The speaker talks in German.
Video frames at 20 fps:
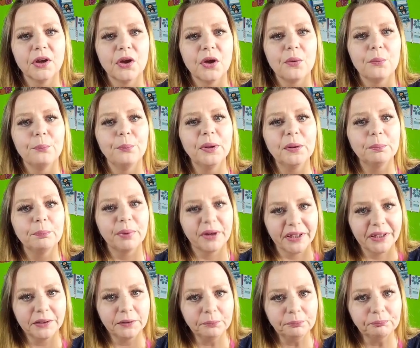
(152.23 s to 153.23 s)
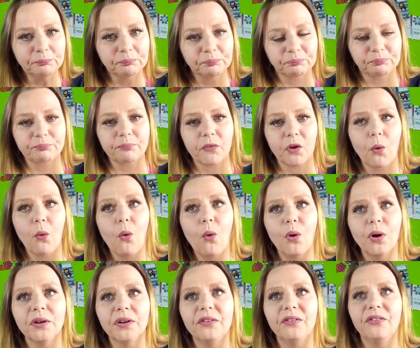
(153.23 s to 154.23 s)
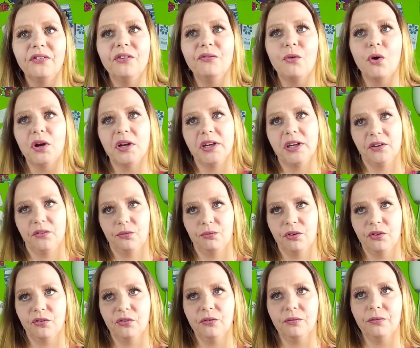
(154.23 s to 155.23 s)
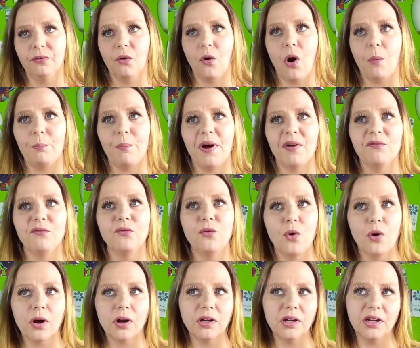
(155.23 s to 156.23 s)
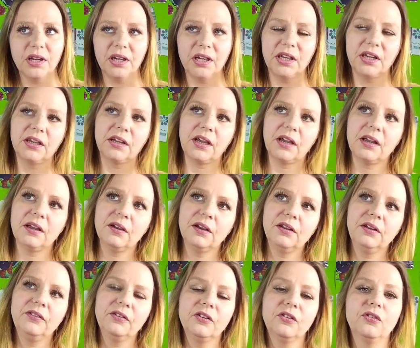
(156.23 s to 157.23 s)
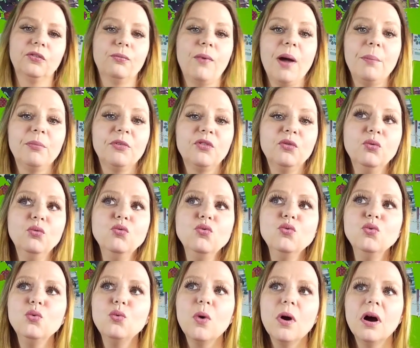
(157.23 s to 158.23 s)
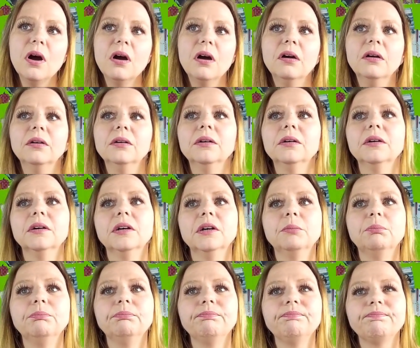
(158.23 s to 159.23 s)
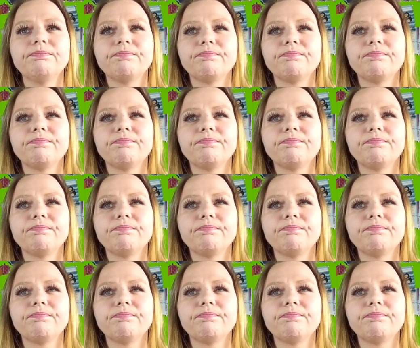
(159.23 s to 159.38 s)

mitbringen. Und sie wollte jetzt wissen, ob man wirklich äh, diese Swaps nur ähm,